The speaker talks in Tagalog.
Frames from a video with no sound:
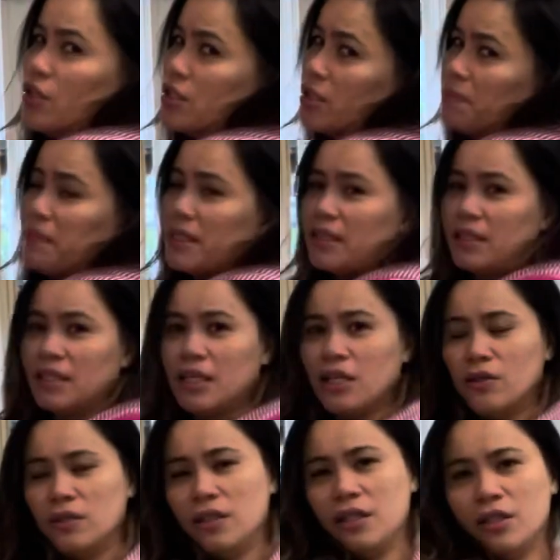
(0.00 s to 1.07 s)
So pagdating
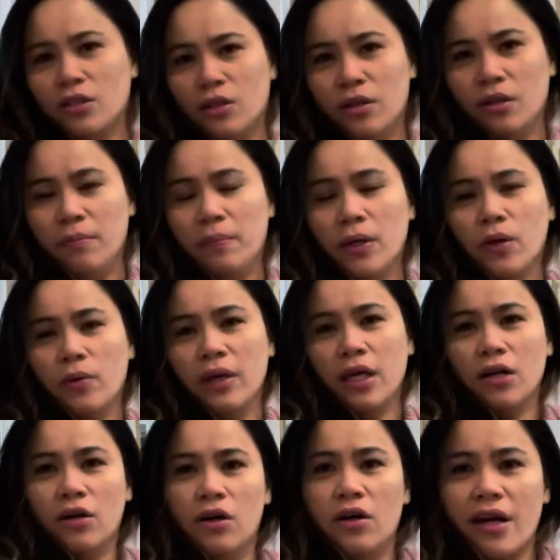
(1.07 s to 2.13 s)
ko dito, pag uwi
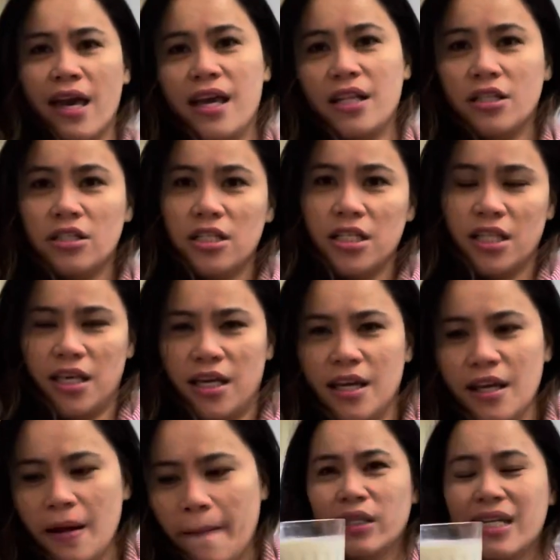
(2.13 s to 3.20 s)
ko, 8.30,